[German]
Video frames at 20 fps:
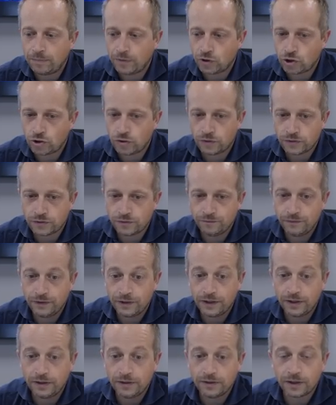abgeschlossen. Wir
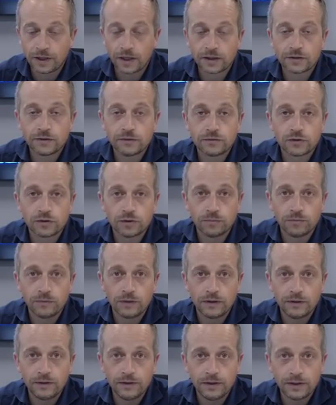gehen direkt zum
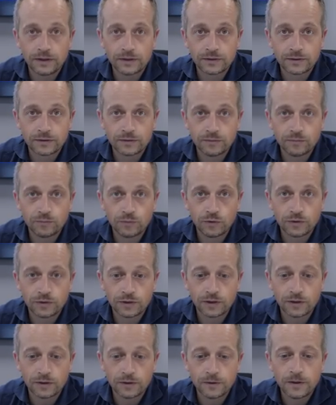nächsten
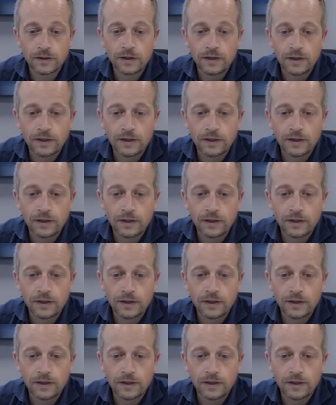Modell,